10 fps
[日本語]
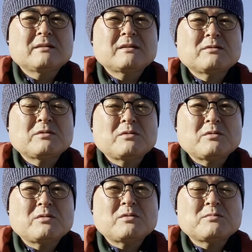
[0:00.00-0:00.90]
でそれ
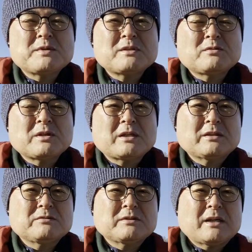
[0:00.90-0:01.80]
をホームページの中
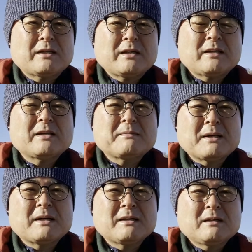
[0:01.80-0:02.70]
で歌えなけれ
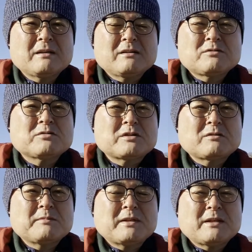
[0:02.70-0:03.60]
ば
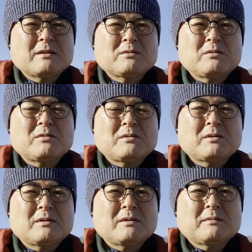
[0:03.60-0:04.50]
ソーシャルメディアと
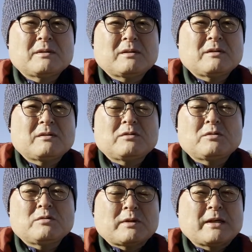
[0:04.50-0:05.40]

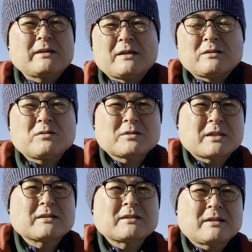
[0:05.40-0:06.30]
要は連結を
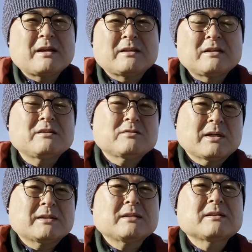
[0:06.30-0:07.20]
させてリンクを
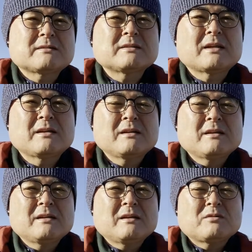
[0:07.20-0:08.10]
貼ってですね
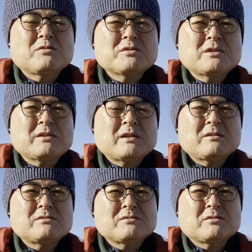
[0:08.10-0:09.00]
更新でき
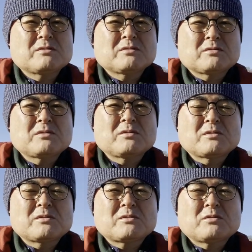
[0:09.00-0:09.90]
る情報と
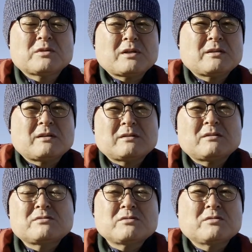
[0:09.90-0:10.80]
固定されてい
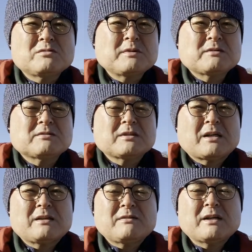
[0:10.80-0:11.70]
る情報をうまく
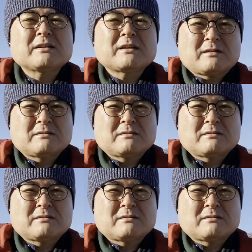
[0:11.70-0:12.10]
使い分けていく